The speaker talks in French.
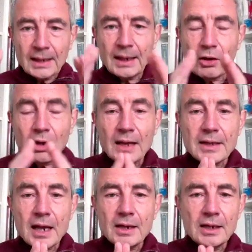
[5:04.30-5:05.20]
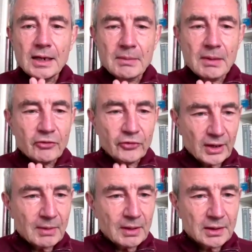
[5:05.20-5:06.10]
Et alors là, il y a un élément
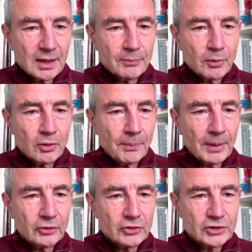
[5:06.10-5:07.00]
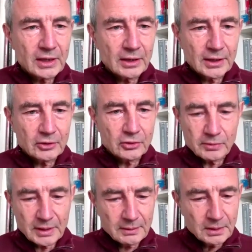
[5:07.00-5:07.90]
fondamental pour comprendre ce qu'est un être
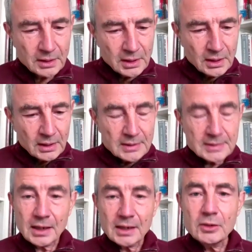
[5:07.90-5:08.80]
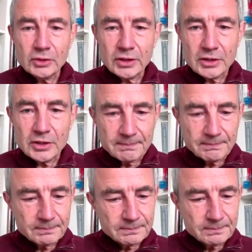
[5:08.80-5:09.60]
humain, c'est la néothénie.